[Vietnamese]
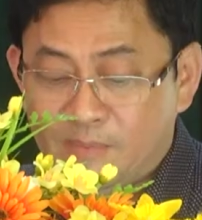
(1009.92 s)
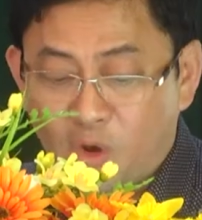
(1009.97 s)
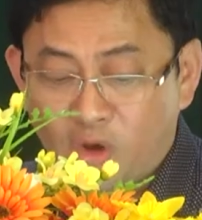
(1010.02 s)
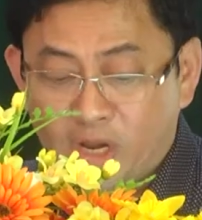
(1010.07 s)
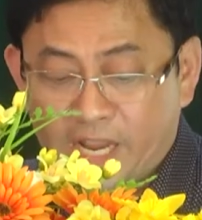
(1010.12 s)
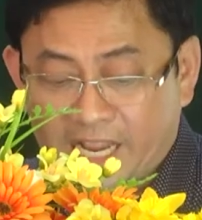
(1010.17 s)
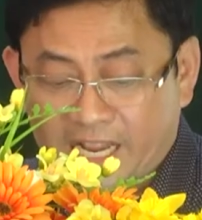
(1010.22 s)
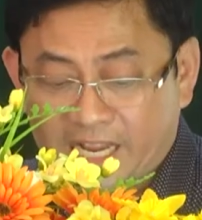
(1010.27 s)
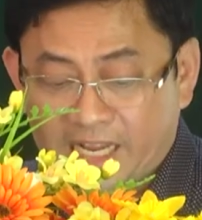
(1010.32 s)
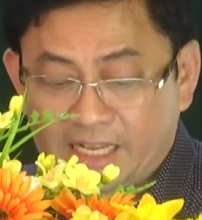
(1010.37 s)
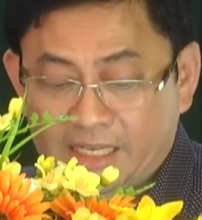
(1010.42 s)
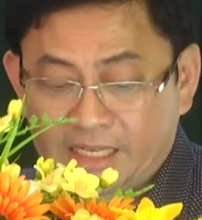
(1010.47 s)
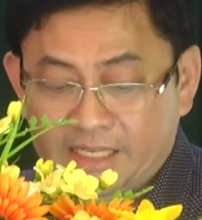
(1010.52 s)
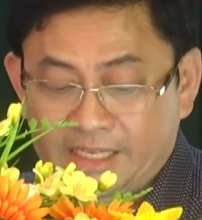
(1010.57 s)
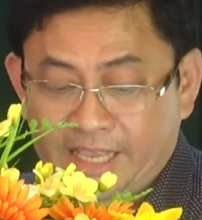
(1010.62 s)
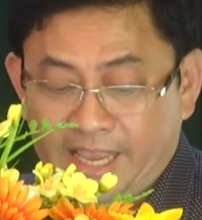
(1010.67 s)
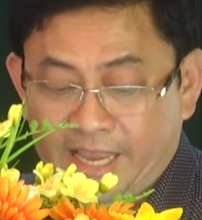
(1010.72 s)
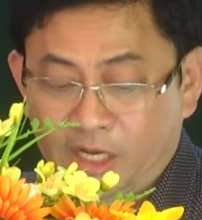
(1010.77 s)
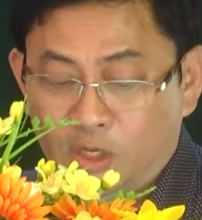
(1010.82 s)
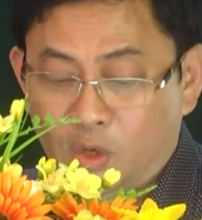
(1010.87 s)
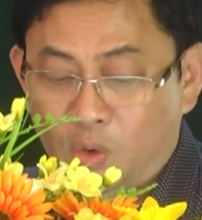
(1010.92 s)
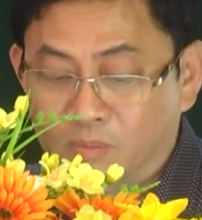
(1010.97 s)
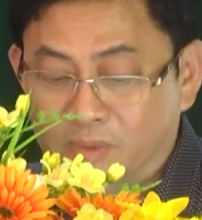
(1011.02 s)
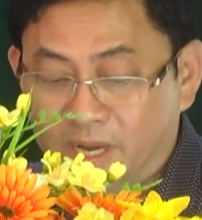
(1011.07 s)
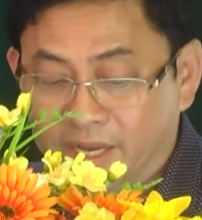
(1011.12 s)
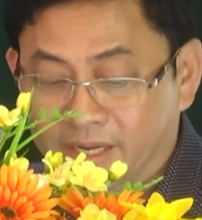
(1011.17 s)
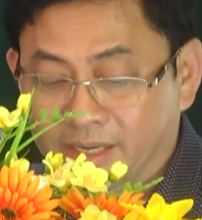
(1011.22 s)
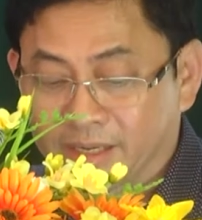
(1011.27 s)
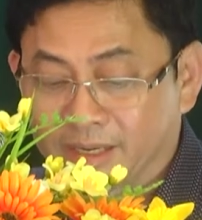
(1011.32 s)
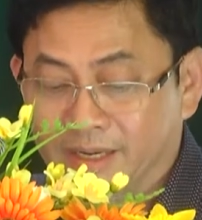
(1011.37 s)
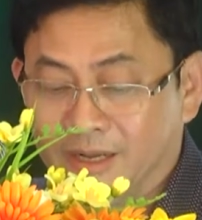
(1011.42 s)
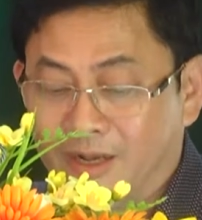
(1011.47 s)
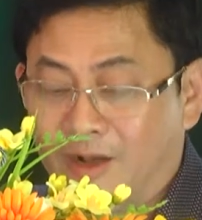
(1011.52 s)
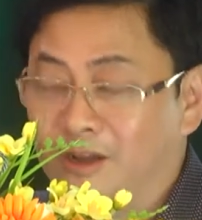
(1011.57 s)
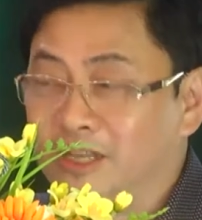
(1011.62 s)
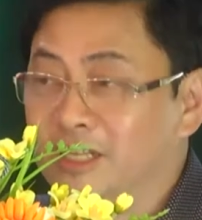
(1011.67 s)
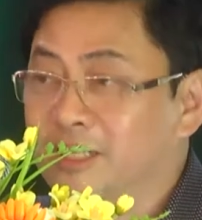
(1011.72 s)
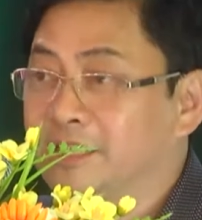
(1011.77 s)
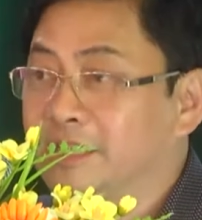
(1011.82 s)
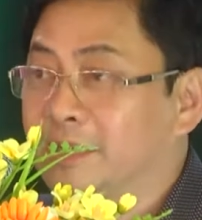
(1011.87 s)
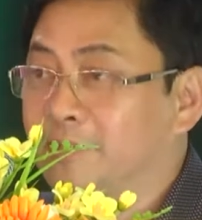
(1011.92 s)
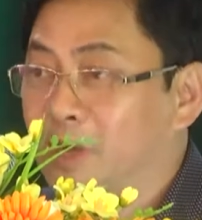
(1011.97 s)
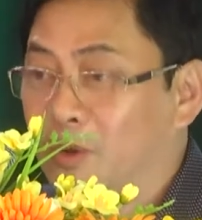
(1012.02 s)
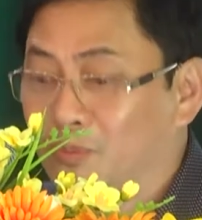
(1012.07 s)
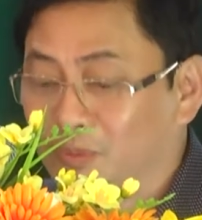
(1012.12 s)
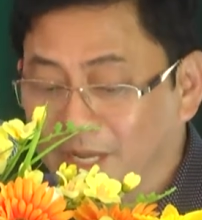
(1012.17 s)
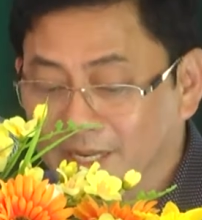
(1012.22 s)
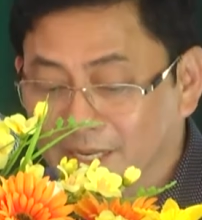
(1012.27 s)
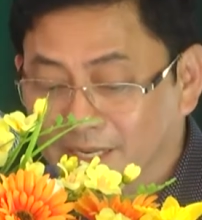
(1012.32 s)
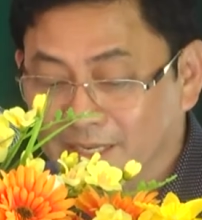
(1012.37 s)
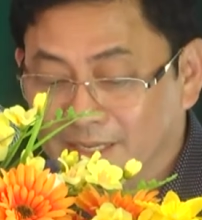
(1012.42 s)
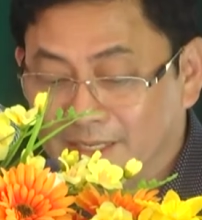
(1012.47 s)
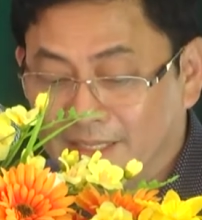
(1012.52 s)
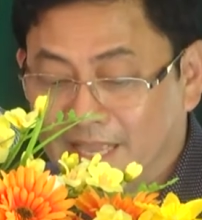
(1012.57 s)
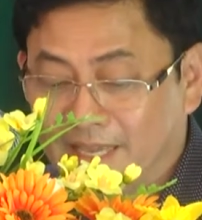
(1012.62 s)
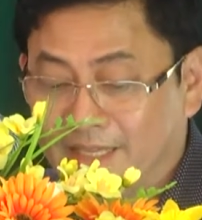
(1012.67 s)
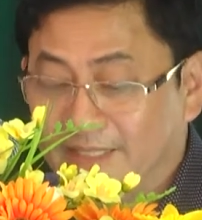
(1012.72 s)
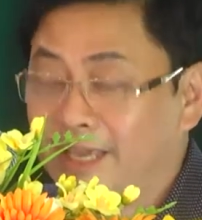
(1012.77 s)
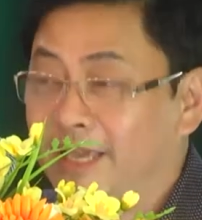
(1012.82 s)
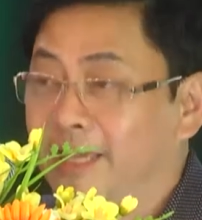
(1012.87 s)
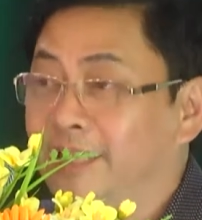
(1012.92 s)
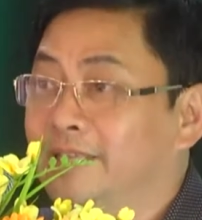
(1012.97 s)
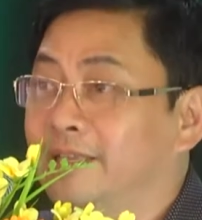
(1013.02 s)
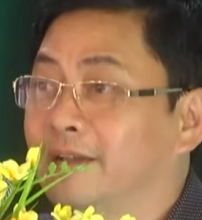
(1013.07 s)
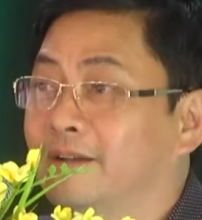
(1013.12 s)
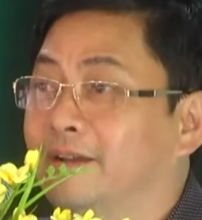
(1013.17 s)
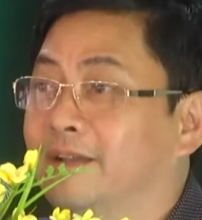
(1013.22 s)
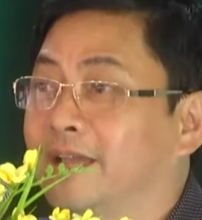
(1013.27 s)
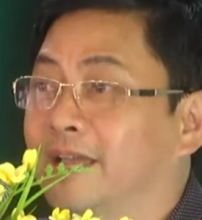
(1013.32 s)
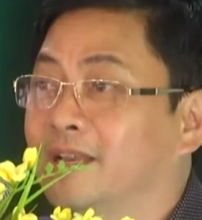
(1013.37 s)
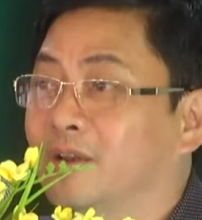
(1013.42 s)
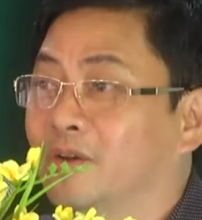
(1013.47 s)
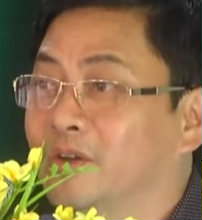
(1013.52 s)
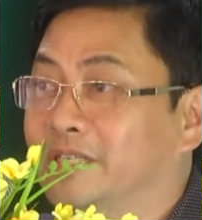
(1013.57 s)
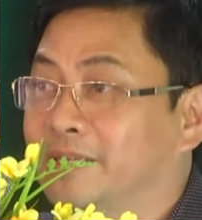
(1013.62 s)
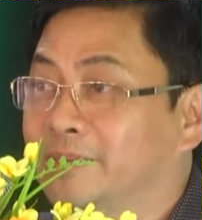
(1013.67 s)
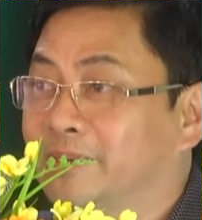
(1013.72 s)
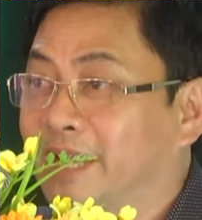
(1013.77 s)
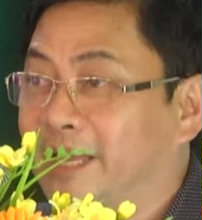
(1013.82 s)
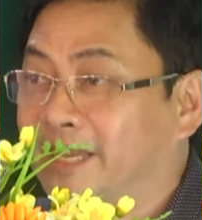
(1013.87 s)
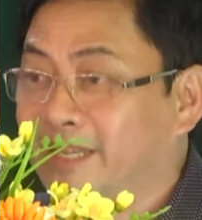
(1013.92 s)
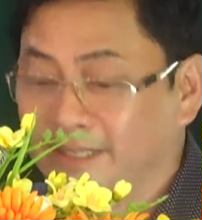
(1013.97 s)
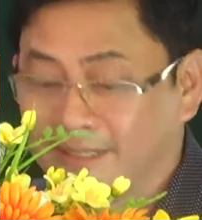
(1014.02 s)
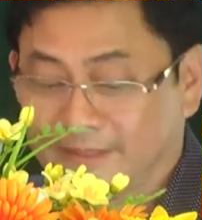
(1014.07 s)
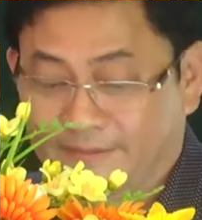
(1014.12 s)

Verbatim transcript: món ăn dạng cung đình có sâm ngọc linh thay thế cho các loại sâm khác